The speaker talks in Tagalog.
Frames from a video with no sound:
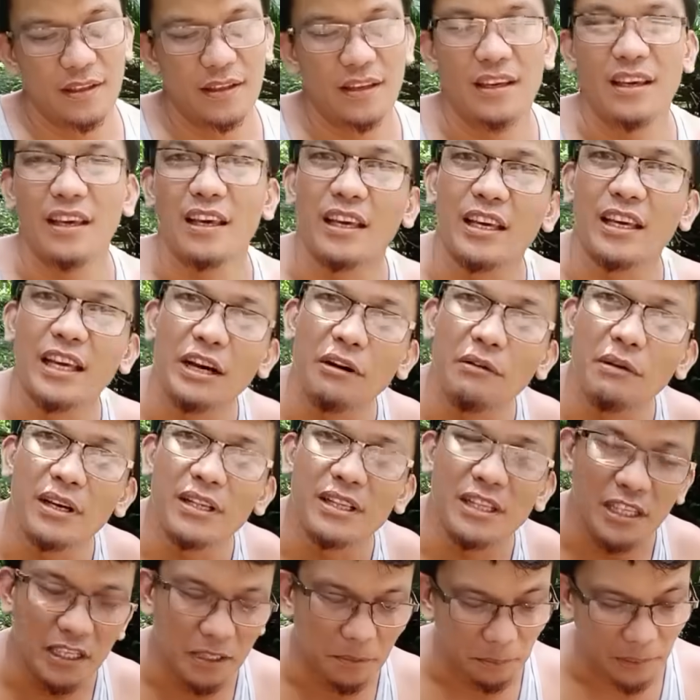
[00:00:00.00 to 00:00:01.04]
Ikaw ang
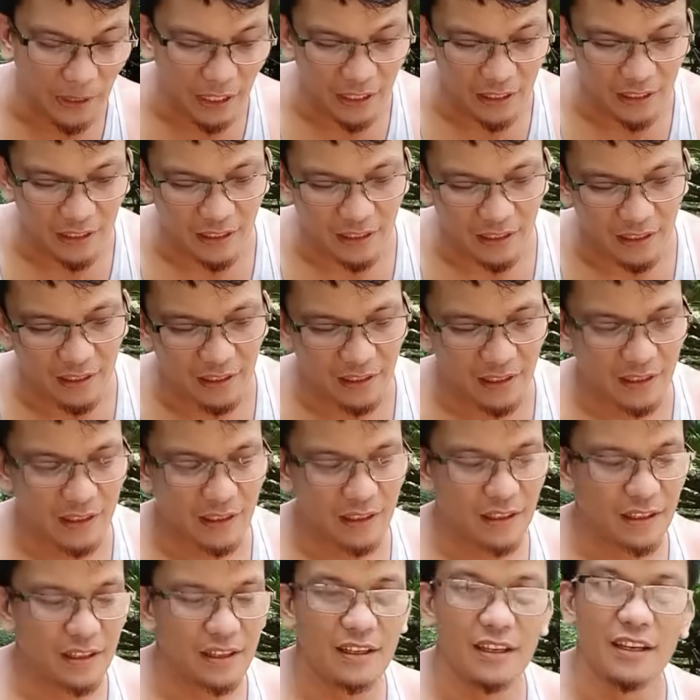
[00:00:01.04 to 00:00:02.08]
tinipid.
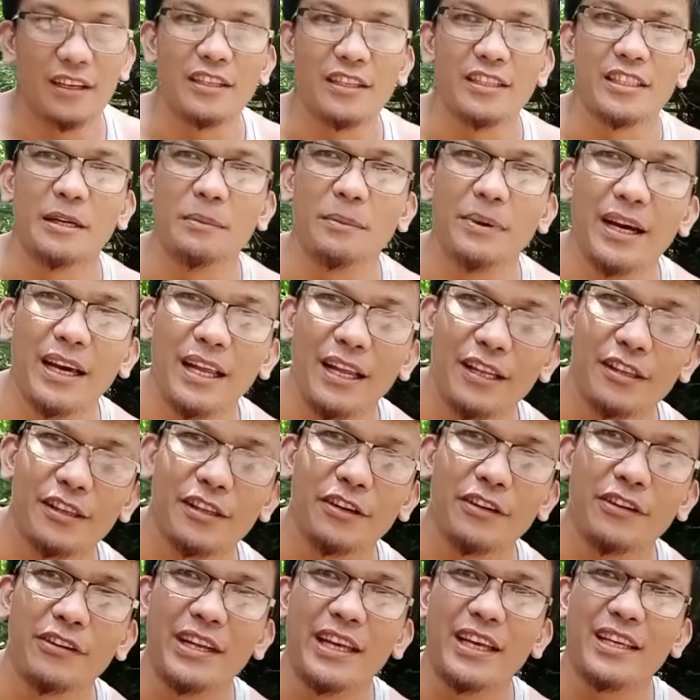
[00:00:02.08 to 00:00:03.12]
Sa mga
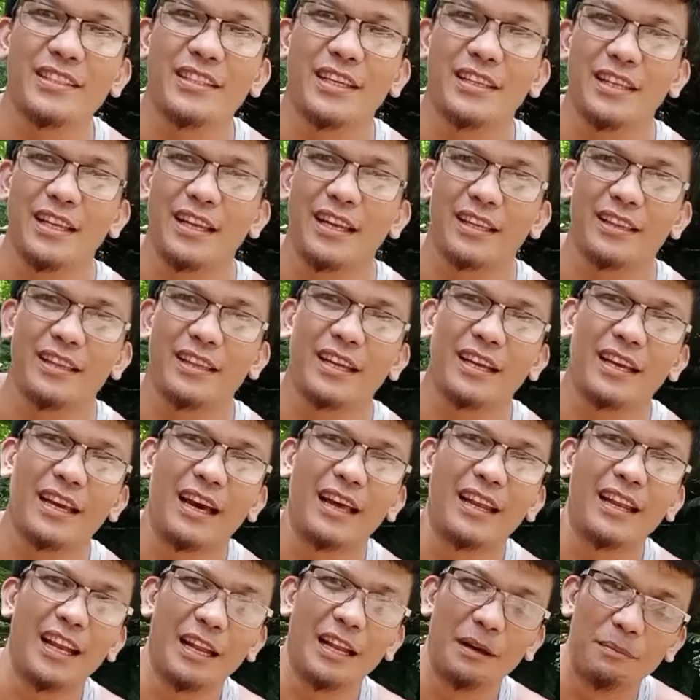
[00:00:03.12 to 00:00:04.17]
electronics at
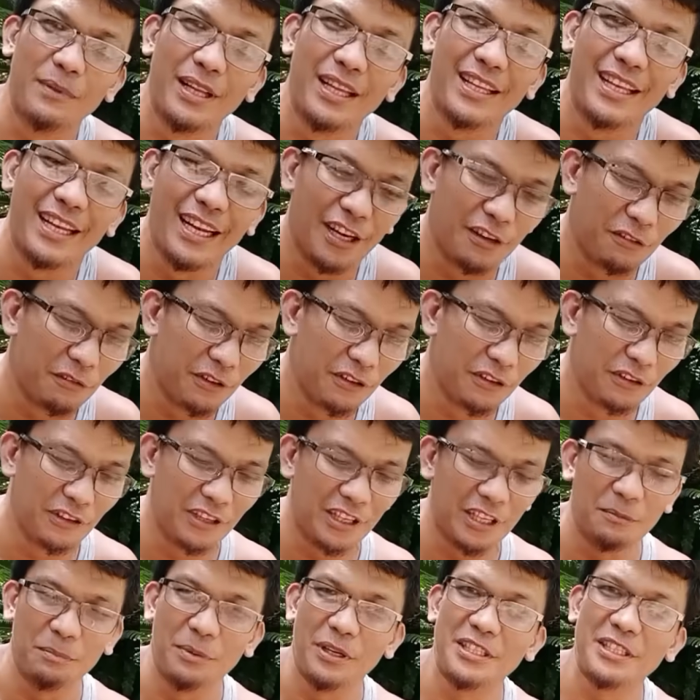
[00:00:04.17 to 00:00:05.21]
electrical, alam na nila kung ano
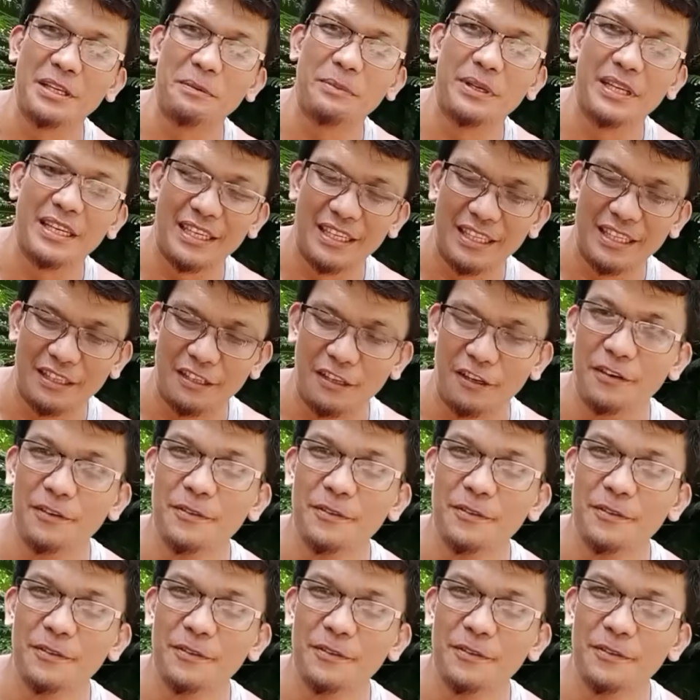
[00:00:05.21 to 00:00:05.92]
yung ibig sabihin nito.